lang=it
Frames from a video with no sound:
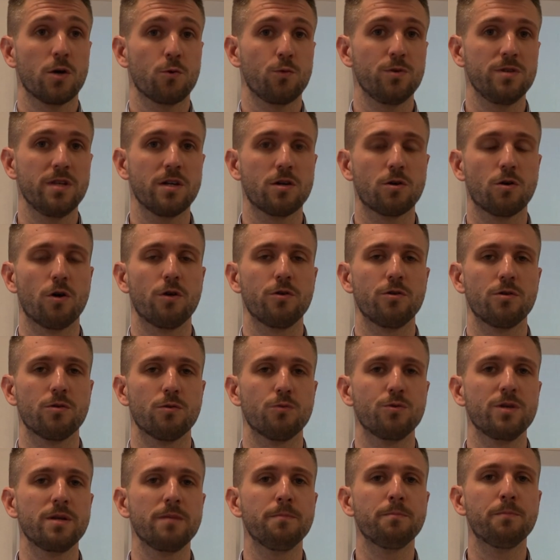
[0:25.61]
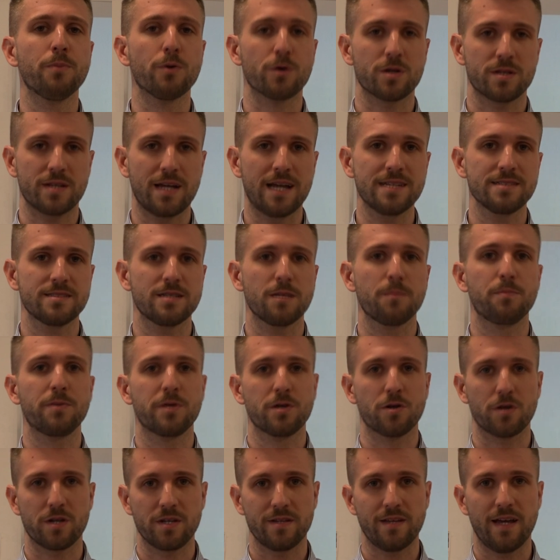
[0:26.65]
quindi con un'importanza
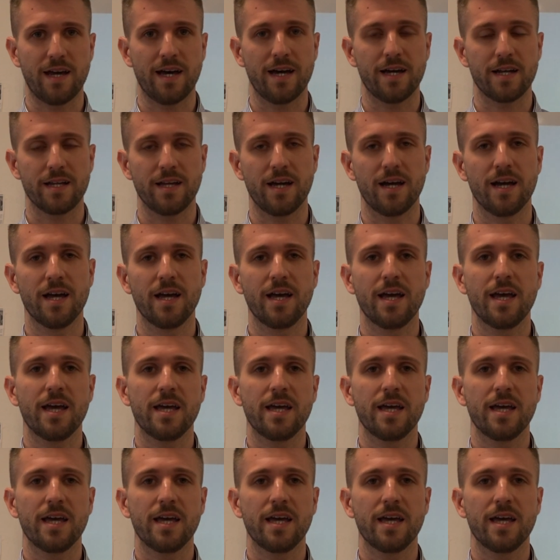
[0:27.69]
prioritaria.